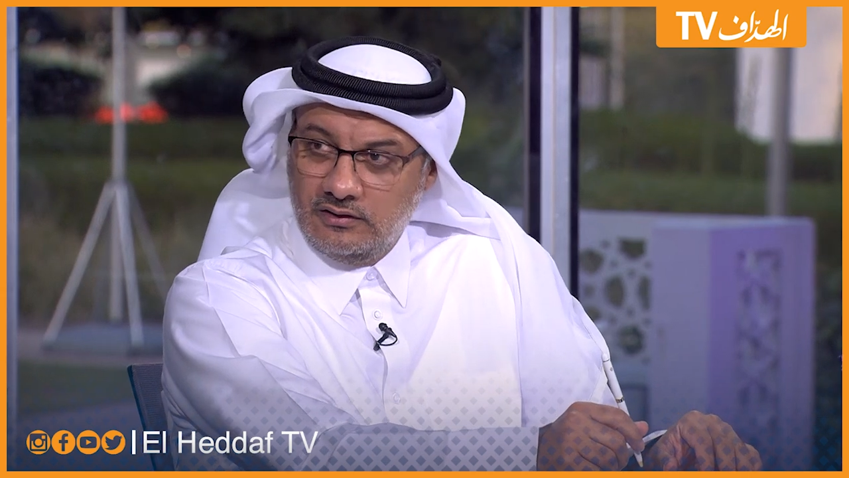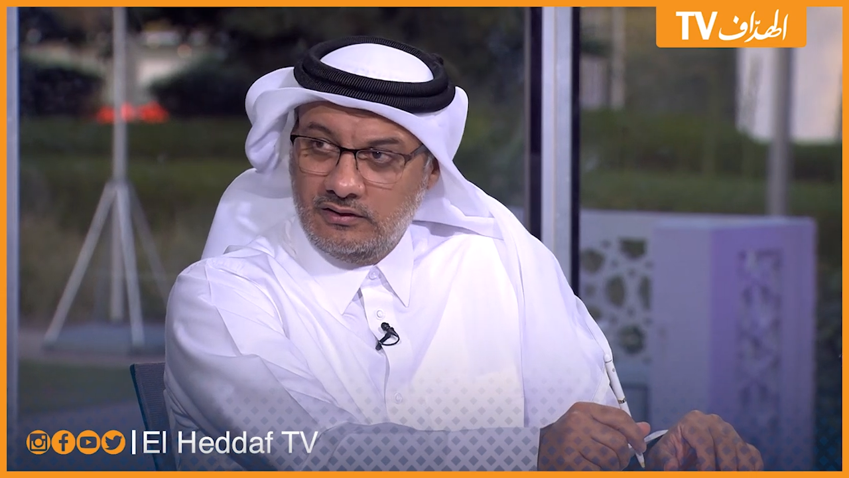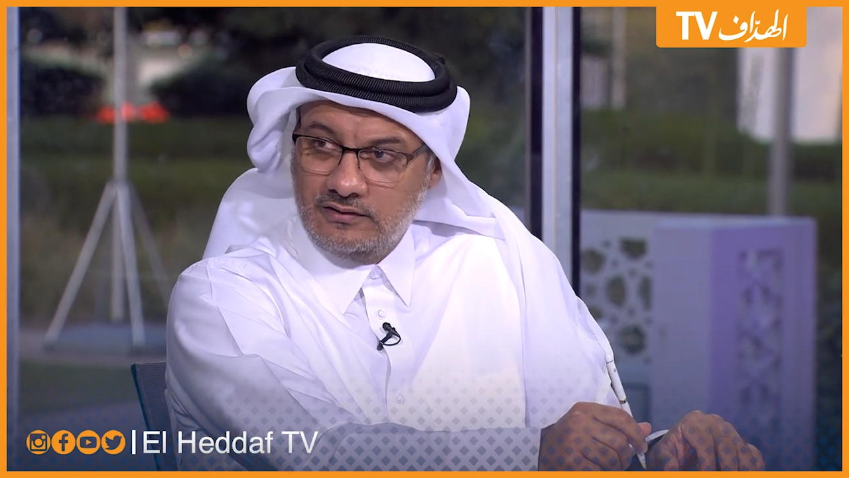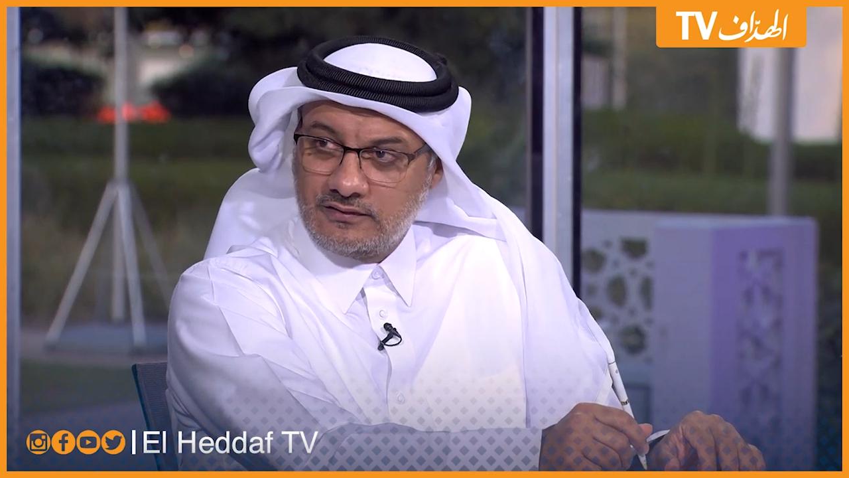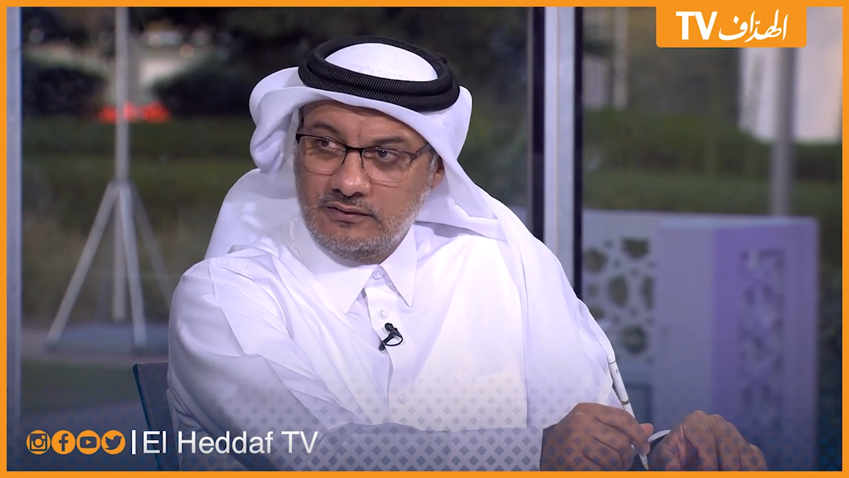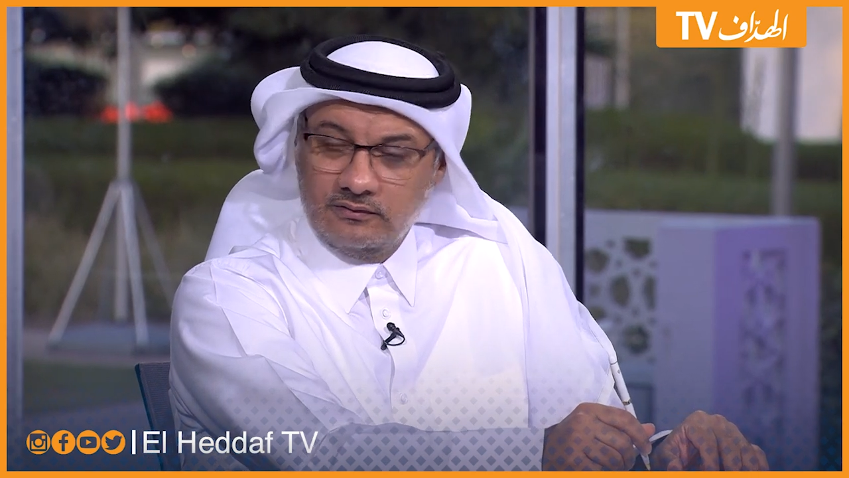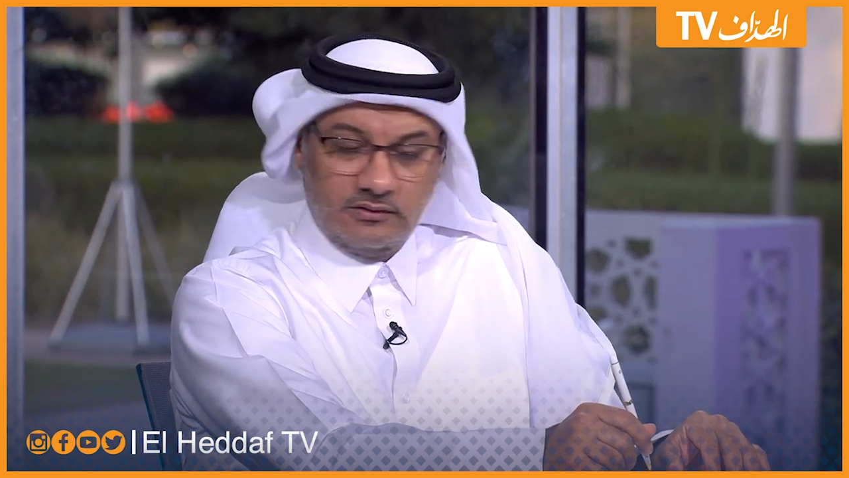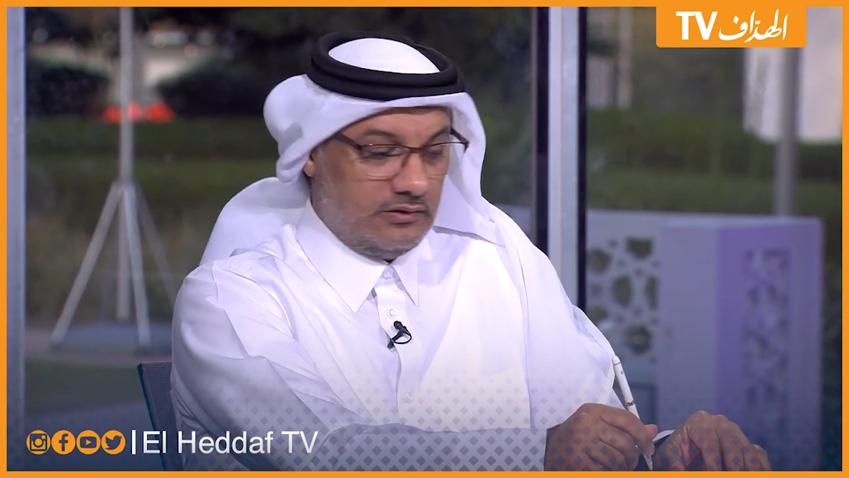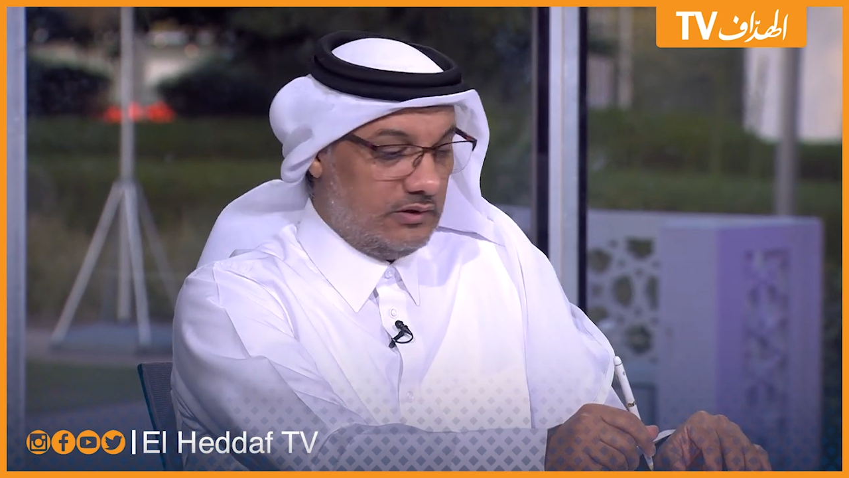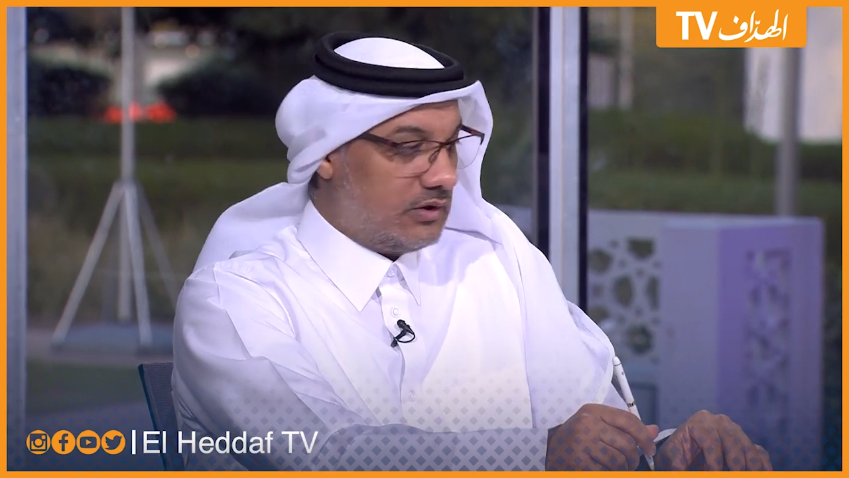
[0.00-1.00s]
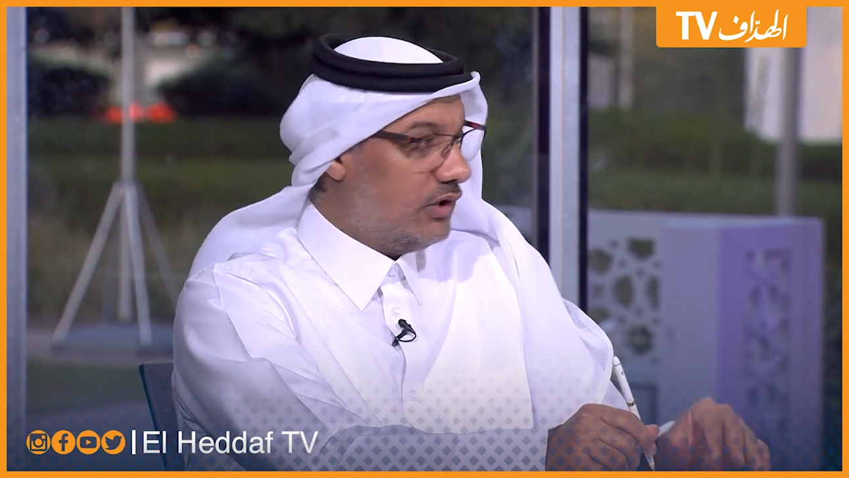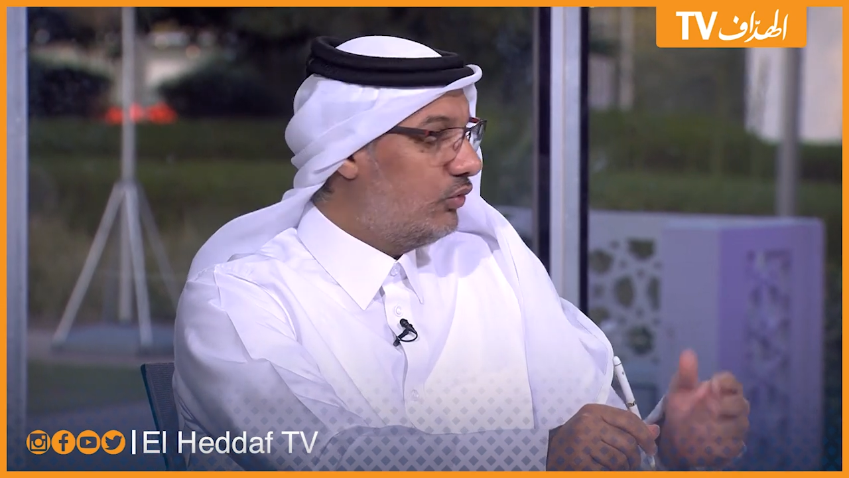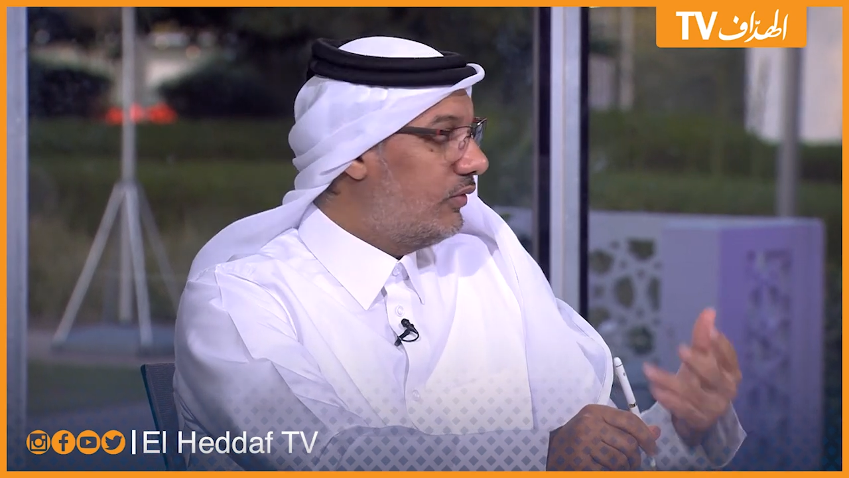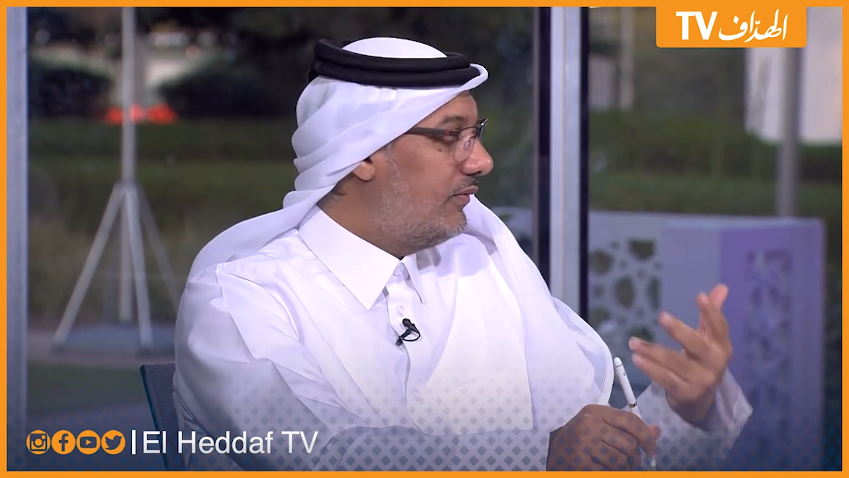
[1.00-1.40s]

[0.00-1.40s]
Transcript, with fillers: حصل انه كان هو